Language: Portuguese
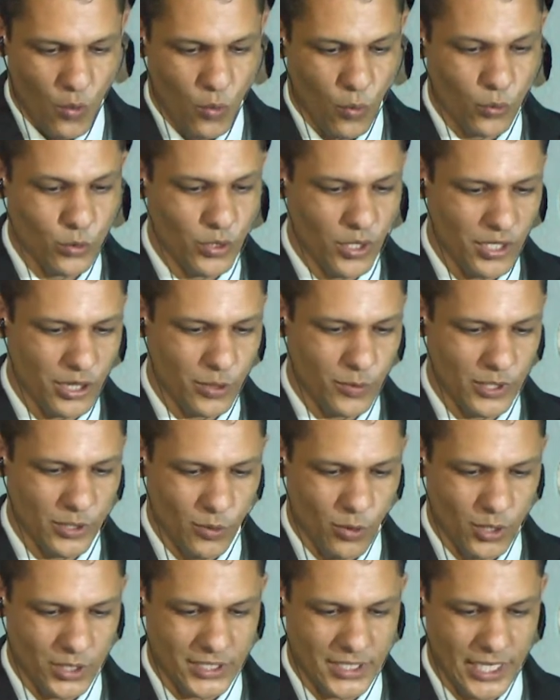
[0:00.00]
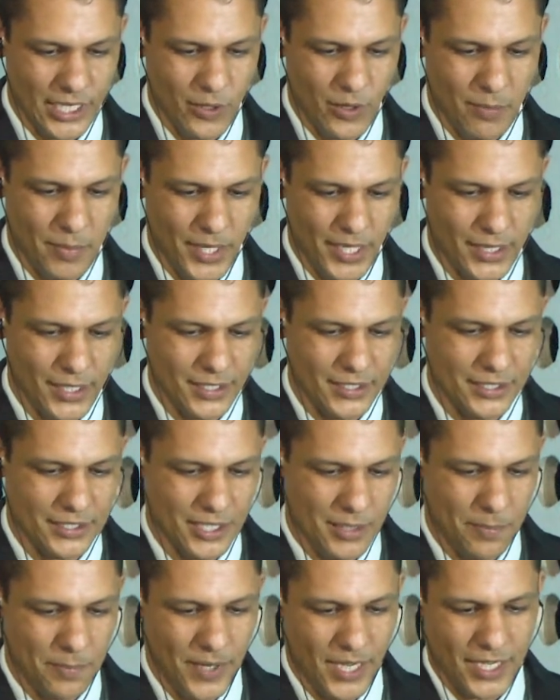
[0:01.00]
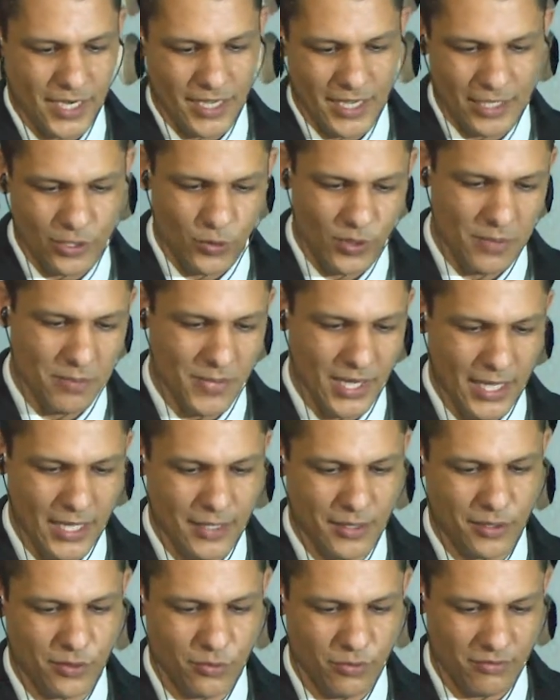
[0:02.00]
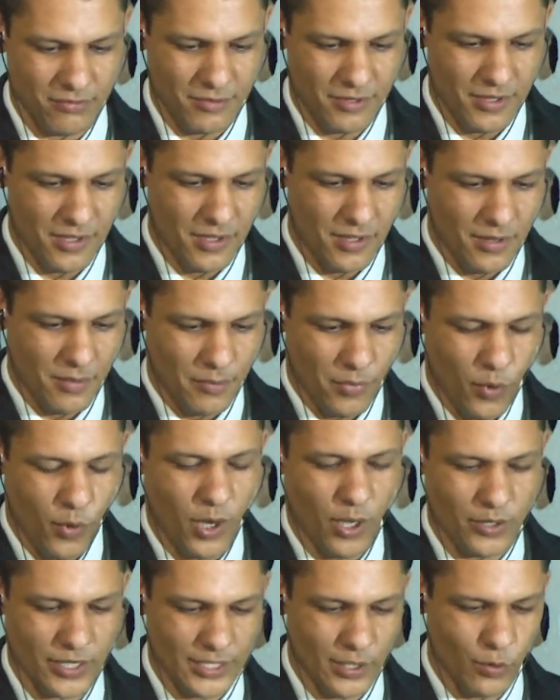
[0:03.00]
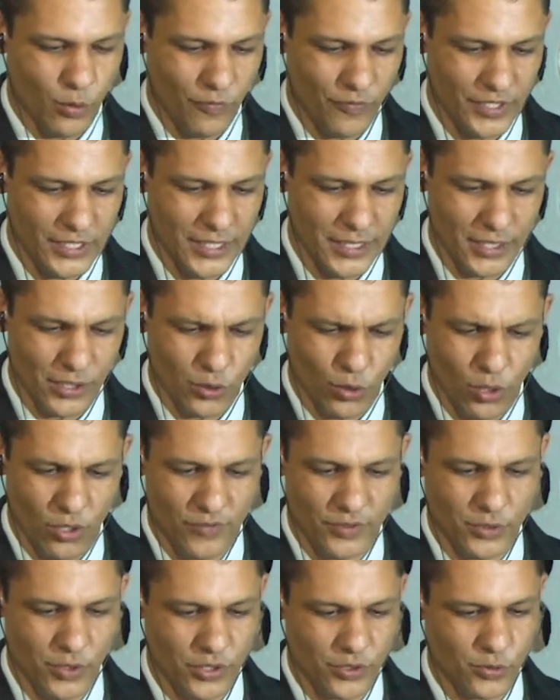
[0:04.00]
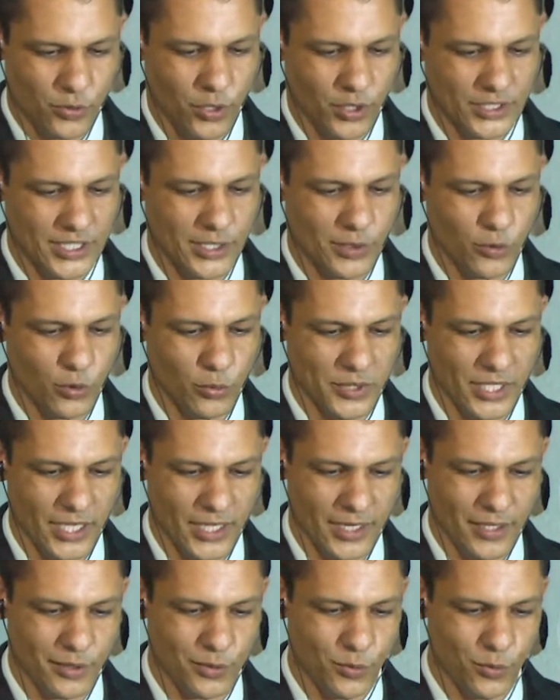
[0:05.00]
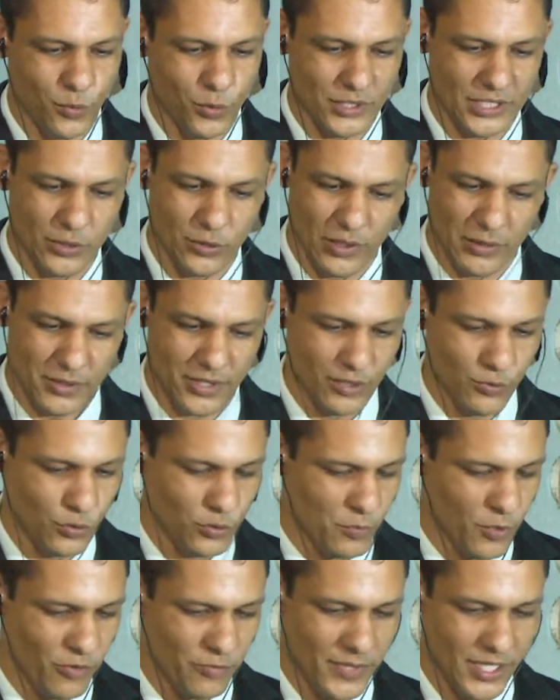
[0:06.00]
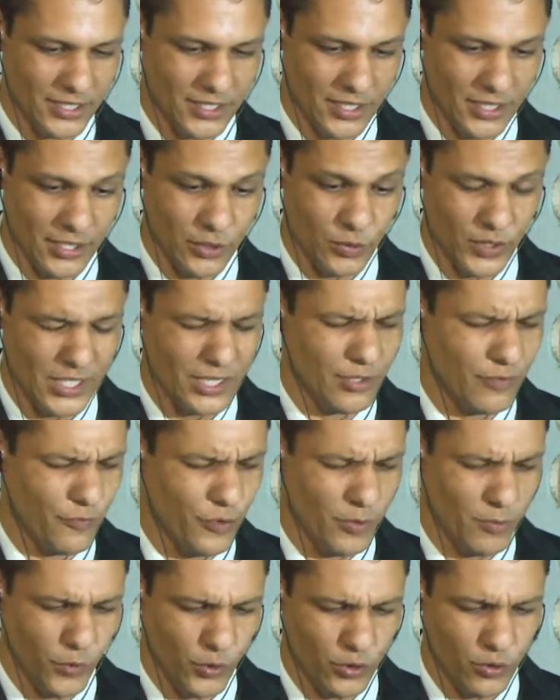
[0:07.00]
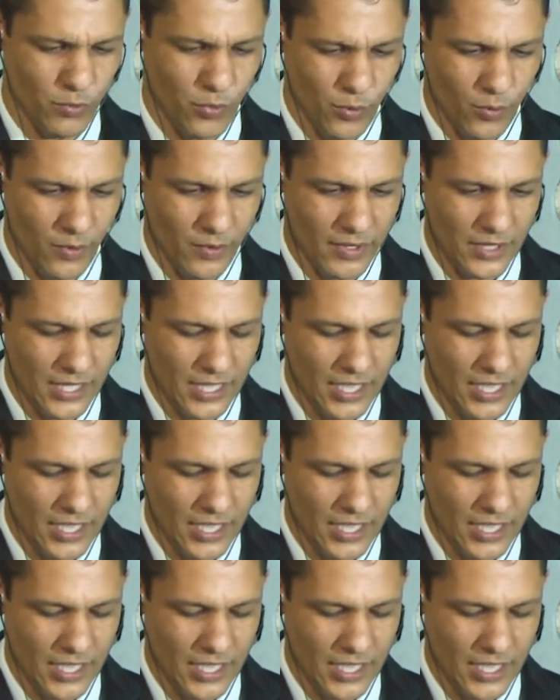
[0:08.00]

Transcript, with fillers: o nosso ano rotário, apesar de ter parado em março, por causa da Covid-19, nós no Rotary Club Igaraçu continuamos nos movimentando. E isso foi muito bom.